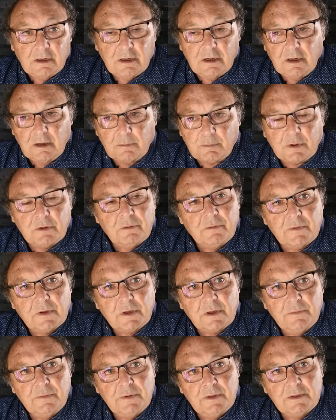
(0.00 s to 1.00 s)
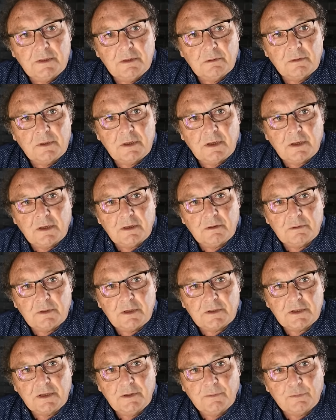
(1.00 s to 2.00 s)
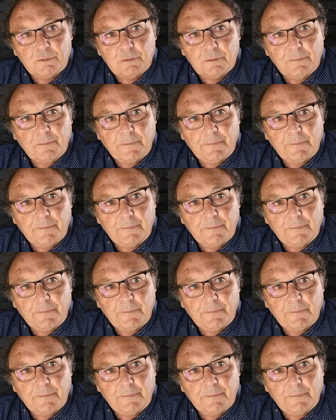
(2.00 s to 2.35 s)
Et après, on vérifie si on a, on a ce qu'il faut.